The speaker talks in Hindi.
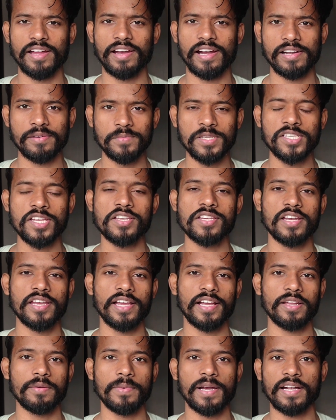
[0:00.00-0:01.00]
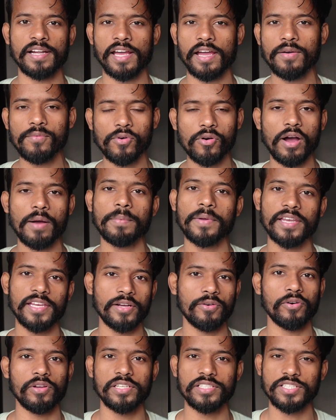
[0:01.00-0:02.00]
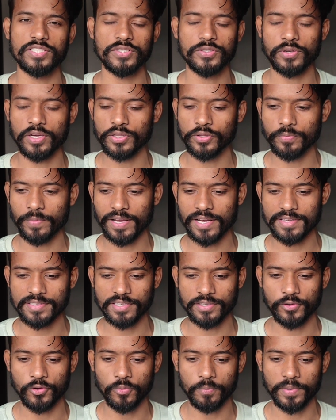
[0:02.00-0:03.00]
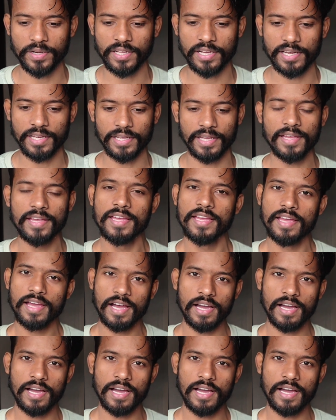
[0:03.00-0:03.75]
एडमिनिस्ट्रेशन लेकर बैठा है वो आपके लिए कॉलेजेस जो है दोबारा से रीओपन करेंगे